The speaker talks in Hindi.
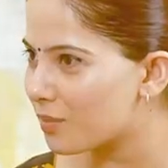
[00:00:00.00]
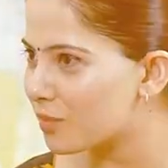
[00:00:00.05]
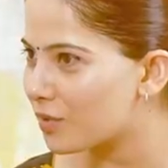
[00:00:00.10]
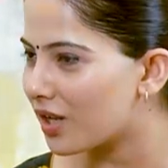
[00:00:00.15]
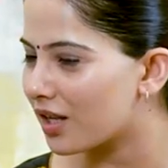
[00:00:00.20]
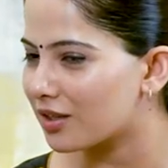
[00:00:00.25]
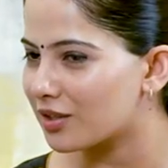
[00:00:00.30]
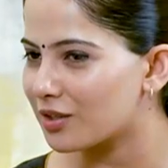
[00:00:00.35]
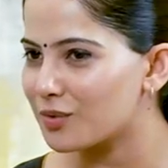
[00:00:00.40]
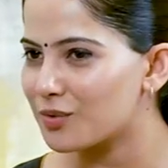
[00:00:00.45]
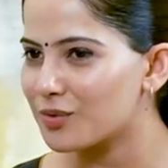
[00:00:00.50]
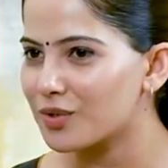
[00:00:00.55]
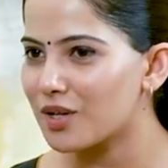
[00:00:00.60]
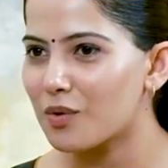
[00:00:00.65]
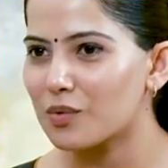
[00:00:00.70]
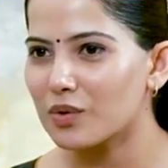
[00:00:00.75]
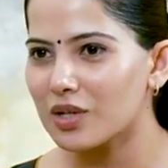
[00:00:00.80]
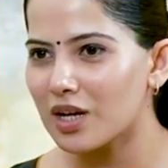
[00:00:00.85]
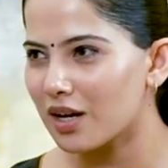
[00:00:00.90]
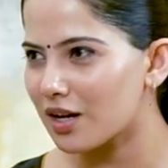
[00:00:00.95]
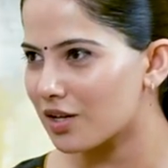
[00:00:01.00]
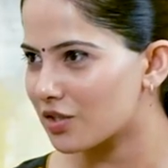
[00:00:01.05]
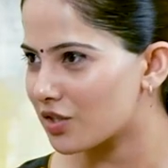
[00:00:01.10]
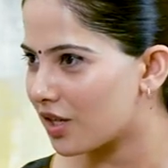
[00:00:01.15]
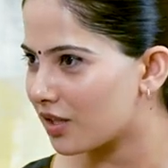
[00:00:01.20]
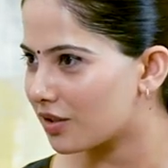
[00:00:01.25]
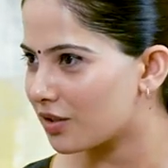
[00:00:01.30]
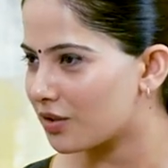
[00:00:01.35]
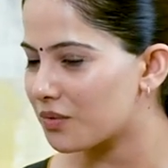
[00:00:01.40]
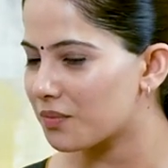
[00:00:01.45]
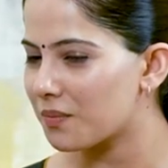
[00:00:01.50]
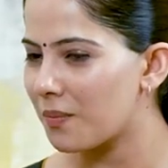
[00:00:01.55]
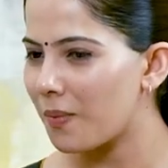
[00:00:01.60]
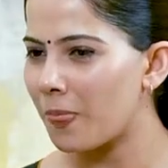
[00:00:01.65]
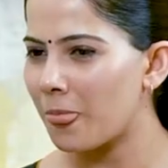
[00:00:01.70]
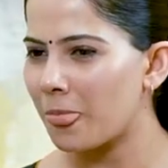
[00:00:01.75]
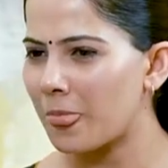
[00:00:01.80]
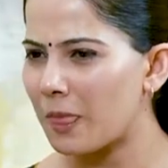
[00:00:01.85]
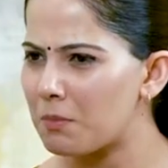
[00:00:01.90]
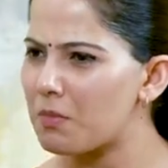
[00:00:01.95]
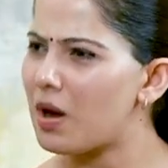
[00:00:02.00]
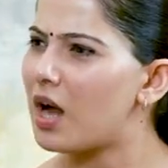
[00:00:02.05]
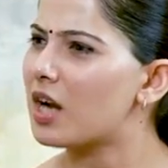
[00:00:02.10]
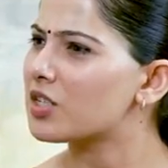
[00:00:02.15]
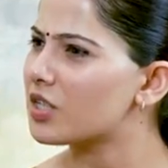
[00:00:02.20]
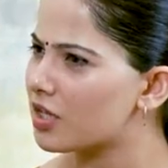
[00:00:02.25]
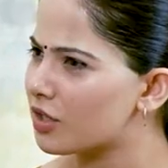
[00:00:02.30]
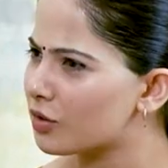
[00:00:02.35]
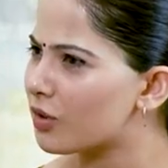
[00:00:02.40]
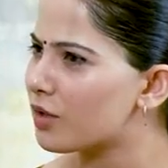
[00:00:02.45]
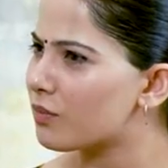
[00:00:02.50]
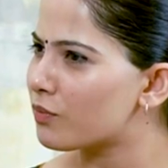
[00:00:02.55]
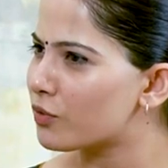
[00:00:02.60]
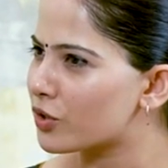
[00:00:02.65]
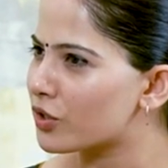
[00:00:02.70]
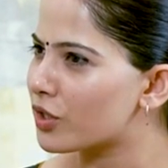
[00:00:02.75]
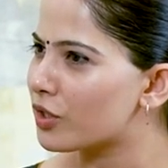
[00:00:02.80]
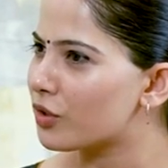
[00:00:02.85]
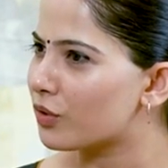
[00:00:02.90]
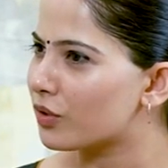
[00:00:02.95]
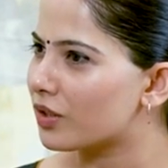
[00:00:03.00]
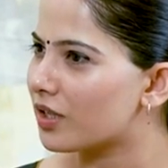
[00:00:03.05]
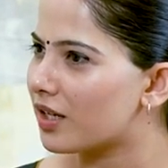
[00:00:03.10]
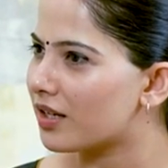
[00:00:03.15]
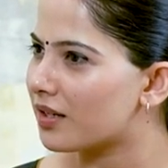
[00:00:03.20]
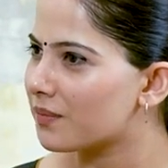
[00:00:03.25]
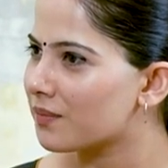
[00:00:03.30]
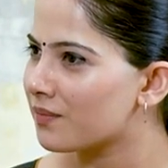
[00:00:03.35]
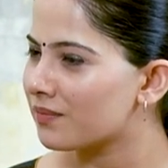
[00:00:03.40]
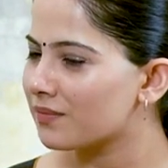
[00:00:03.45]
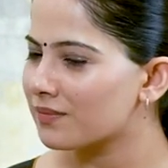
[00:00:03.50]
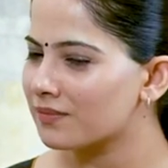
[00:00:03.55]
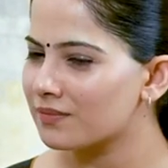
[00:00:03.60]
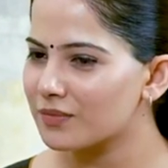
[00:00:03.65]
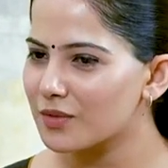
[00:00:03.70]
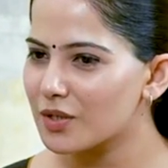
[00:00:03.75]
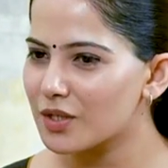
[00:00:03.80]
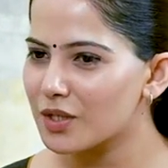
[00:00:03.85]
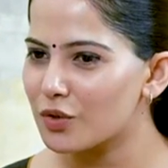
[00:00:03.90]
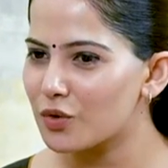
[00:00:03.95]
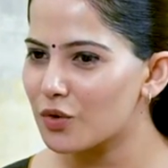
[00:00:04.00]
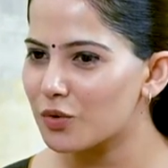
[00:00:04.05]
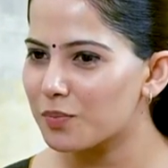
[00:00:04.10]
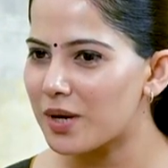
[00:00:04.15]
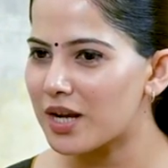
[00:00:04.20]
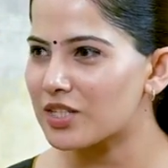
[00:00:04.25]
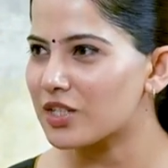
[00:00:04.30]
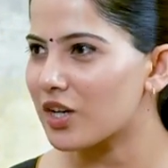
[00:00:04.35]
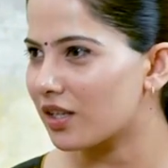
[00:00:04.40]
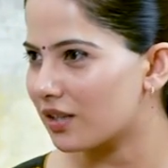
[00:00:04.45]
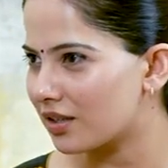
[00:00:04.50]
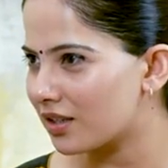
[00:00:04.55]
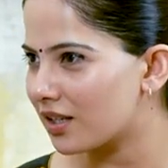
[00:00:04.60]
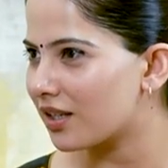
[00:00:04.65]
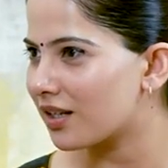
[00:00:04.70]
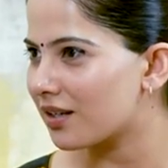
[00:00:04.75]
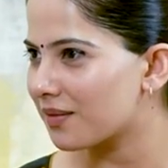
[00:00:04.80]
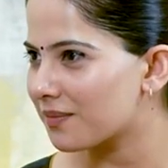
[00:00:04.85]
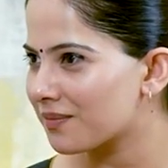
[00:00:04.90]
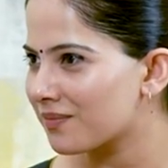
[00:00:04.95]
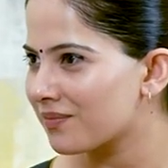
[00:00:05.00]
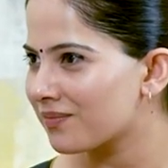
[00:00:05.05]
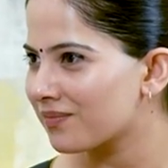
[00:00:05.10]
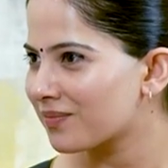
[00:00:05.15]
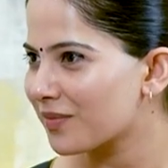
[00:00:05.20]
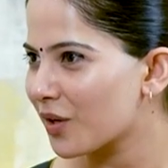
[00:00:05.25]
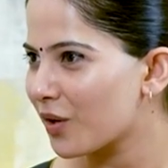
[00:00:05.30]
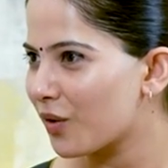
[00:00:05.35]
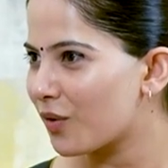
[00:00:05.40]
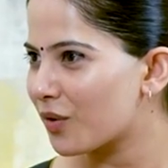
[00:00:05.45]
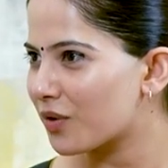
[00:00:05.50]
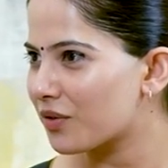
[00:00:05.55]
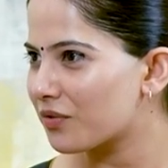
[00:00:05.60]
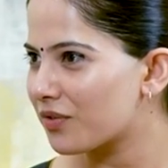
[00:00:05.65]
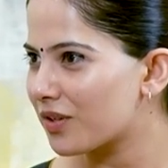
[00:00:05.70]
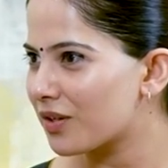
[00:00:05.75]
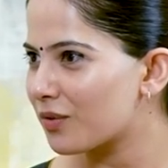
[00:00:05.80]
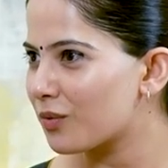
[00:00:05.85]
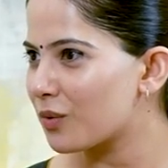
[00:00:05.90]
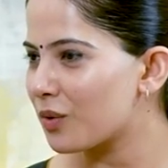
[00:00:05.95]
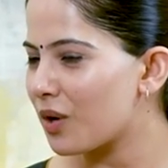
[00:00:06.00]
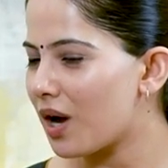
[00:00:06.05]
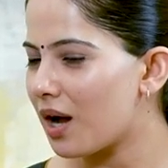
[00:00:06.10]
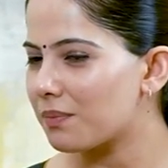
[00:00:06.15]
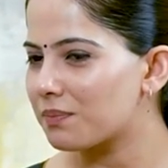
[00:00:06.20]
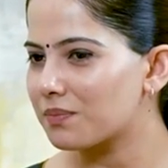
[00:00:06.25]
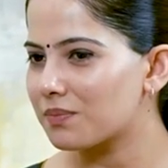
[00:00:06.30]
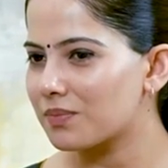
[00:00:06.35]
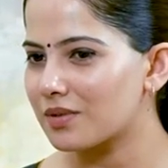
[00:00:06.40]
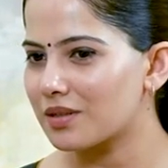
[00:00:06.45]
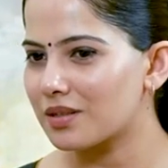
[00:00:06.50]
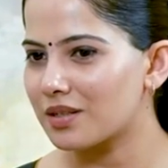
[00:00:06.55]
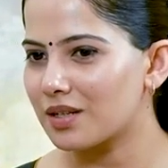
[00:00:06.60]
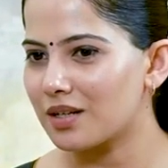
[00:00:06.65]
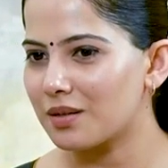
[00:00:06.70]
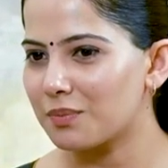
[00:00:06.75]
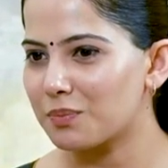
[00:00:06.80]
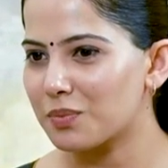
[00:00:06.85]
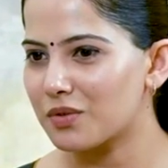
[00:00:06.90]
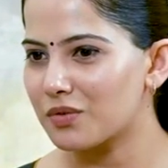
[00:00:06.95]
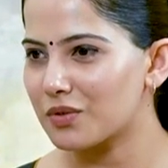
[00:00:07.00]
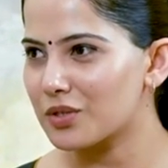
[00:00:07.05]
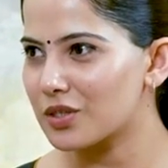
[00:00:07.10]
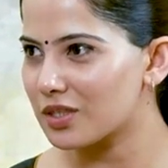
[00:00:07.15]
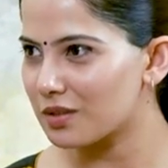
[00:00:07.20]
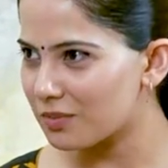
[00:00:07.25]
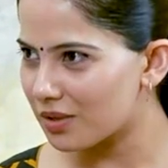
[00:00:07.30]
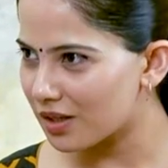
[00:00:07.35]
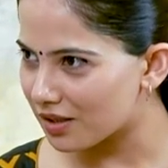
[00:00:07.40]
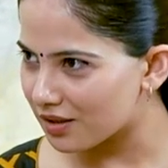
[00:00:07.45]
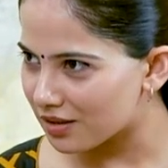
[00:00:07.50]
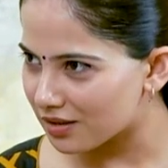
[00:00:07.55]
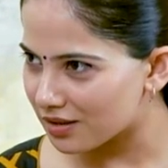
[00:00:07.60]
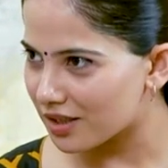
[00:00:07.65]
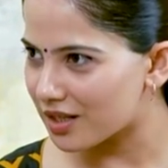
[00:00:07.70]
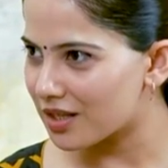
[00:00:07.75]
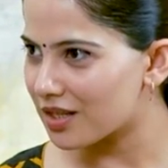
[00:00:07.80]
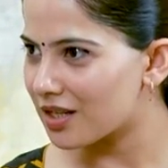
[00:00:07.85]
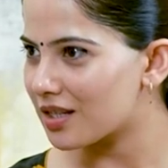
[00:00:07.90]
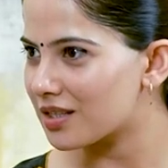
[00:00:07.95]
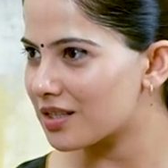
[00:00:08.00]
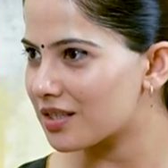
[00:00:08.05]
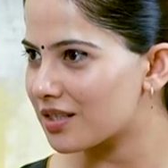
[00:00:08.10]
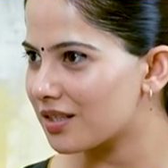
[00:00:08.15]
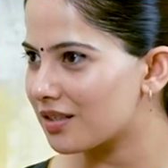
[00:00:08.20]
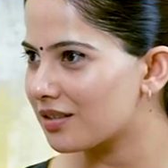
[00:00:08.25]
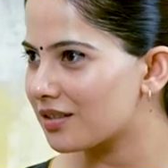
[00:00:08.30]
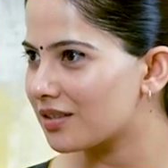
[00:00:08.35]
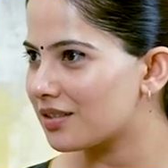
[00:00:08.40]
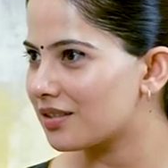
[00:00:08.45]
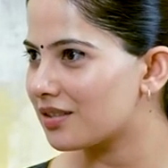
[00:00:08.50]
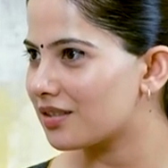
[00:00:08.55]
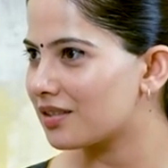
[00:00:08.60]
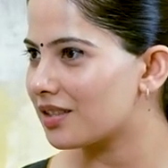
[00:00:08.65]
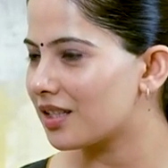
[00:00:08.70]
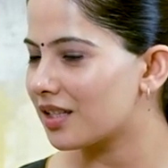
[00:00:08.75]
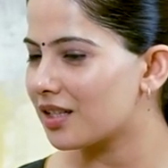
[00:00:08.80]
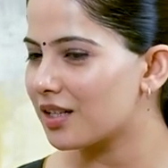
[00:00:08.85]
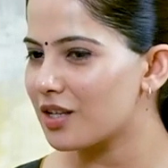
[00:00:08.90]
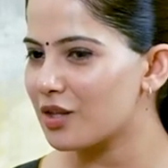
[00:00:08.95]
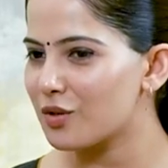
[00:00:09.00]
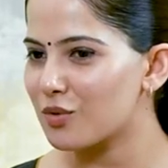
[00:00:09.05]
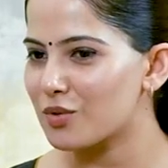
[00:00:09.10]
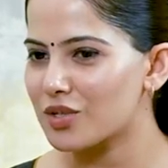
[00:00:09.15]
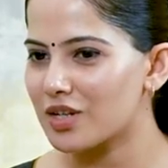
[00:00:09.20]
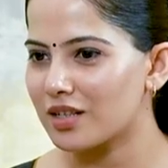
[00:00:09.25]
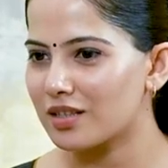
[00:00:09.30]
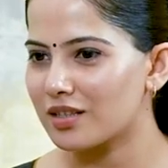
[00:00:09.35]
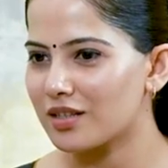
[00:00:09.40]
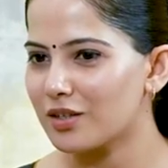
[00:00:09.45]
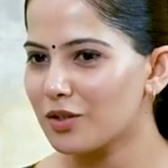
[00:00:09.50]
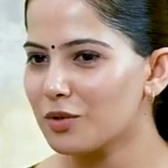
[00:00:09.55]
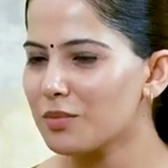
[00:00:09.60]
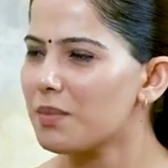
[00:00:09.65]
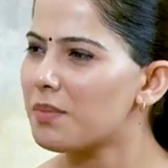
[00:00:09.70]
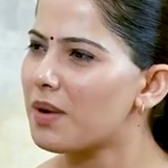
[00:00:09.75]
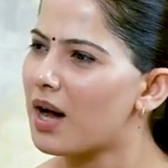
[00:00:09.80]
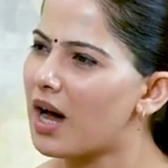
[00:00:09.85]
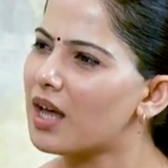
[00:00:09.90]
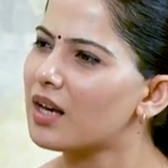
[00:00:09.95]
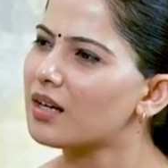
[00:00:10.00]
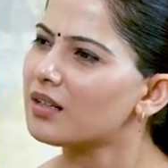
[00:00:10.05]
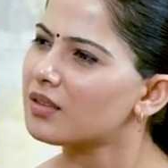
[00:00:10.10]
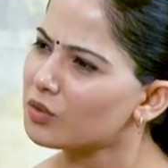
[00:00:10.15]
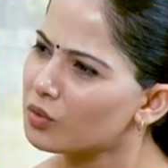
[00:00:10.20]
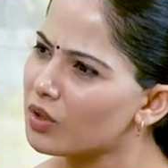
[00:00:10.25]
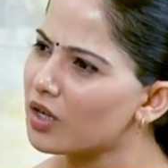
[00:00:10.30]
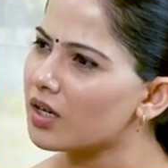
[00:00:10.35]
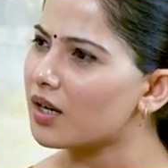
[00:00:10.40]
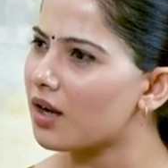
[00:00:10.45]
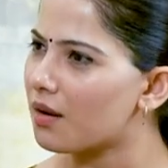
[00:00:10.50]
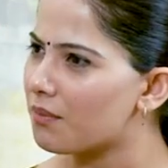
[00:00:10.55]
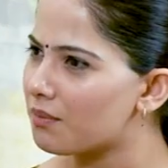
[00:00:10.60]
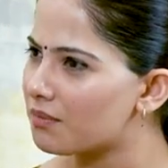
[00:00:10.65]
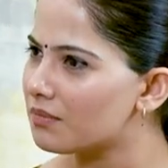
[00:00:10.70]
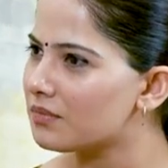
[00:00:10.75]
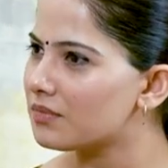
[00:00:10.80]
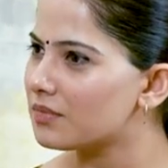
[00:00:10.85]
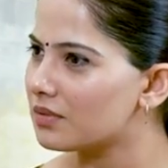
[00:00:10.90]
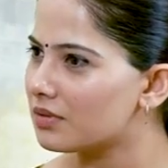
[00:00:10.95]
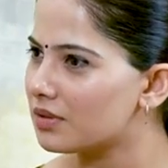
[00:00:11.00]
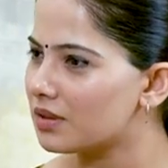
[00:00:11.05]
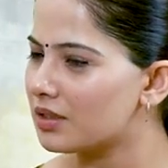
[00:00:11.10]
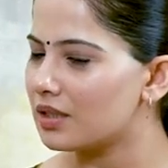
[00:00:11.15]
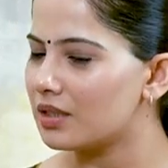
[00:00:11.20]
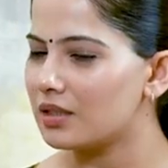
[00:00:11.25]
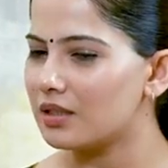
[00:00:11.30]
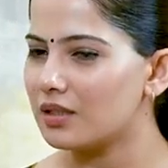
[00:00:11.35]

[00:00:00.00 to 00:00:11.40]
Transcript: बुलाती हूँ या उनके घर जाती हूँ बाहर जाना थोड़ा मुश्किल होता है कि लोग पहचानते हैं और फिर वो आपके प्रिवेसी में एक तरीके से दिक्कत हो जाती है तो मैं बाहर थोड़ा कम ही